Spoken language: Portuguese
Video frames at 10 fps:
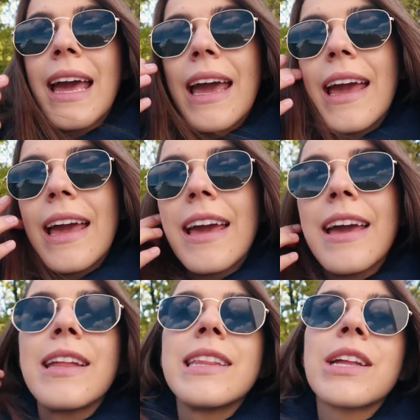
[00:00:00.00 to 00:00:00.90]

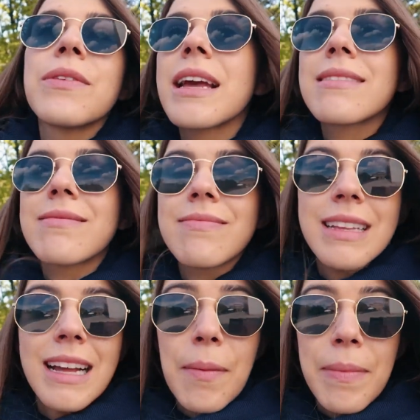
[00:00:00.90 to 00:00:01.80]
é, não ia
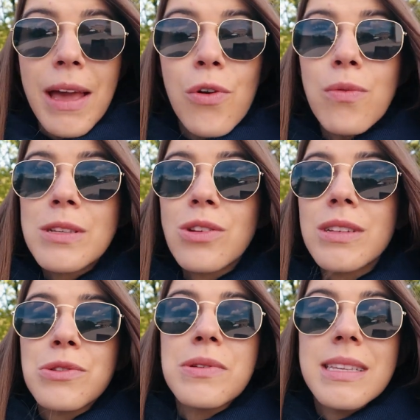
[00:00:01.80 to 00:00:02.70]
caber algumas
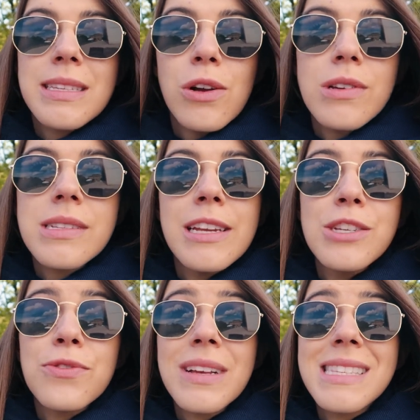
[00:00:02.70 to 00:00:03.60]
outras coisas que eu gostaria
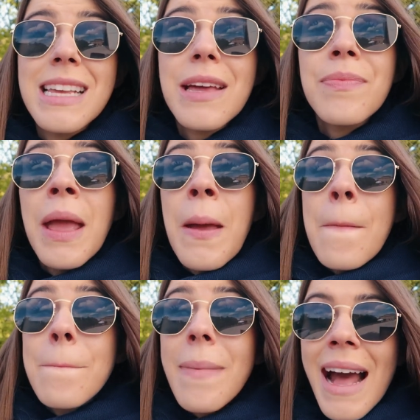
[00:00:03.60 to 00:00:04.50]
de fazer,
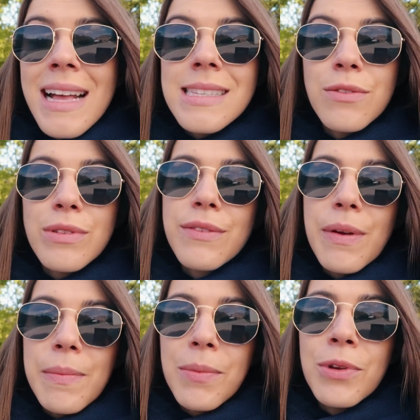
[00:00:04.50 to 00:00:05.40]
mas se você
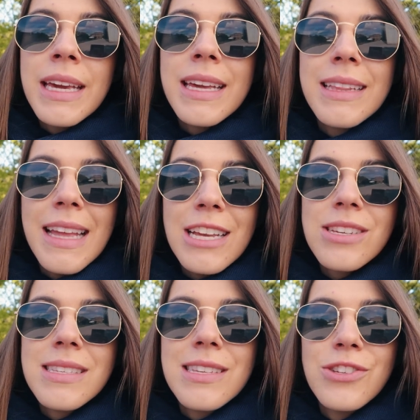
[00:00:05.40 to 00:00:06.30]
vem pra Munique,
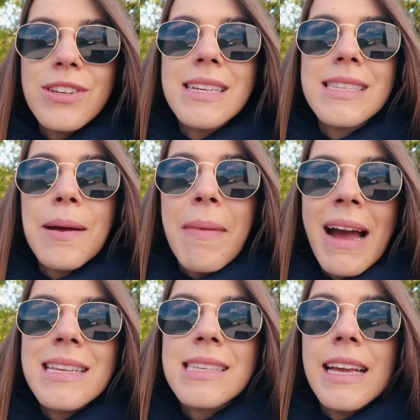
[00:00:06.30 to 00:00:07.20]
deixa esses dias a
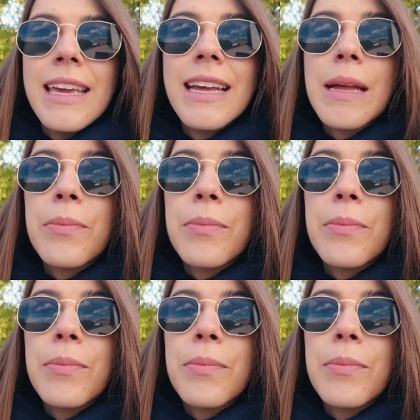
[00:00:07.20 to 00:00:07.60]
mais aí, até